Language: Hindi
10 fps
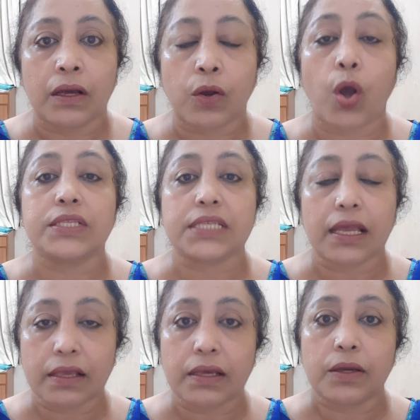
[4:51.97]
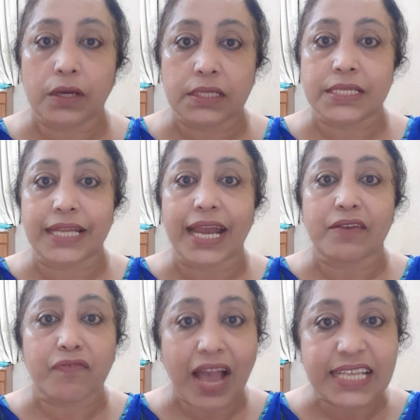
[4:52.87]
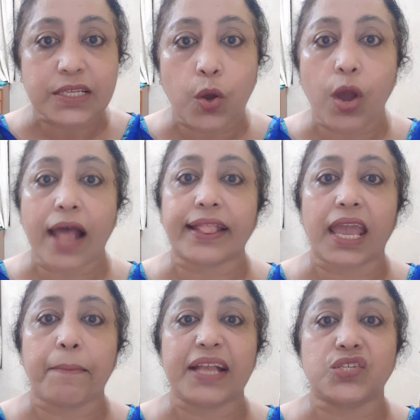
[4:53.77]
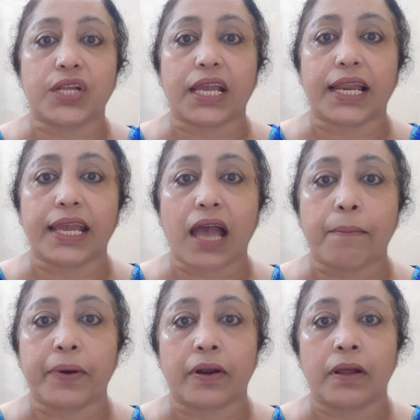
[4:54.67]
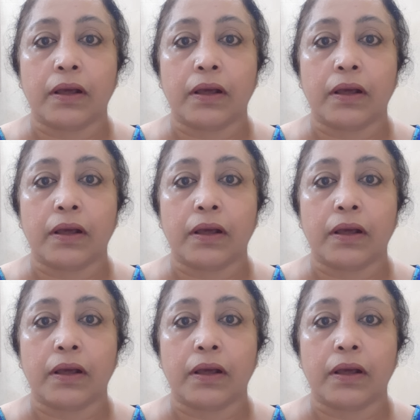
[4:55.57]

कौन से स्टेट वाइज लोग आते हैं बेचने के लिए यहां पर